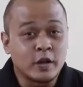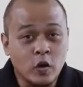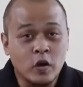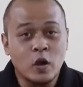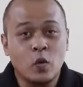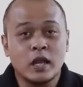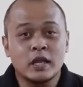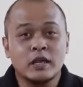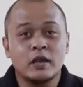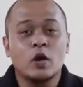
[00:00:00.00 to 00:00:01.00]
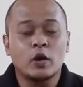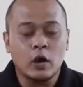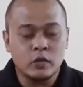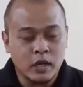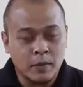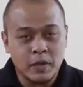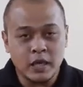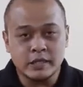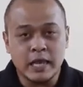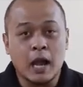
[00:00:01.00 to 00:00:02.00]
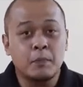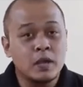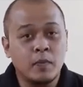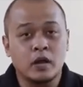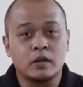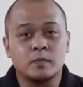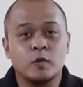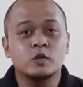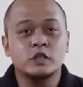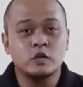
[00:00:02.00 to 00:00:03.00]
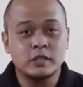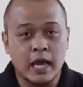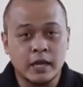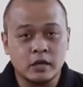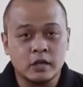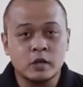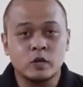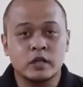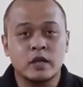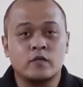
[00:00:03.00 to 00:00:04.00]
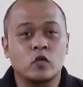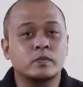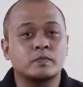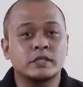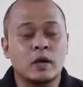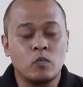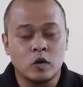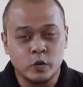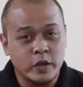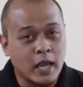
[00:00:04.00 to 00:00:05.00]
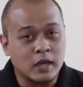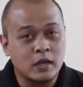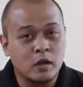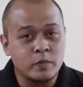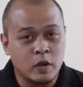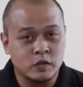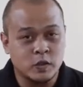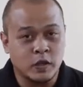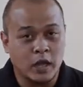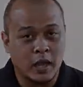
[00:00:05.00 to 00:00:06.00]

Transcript: โดยในวันนี้เราได้รับเกียรติจากพี่บอลผู้เชี่ยวชาญเครื่องดนตรีฟลุตประจำวงดุริยางเครื่องลมเยาวชนไท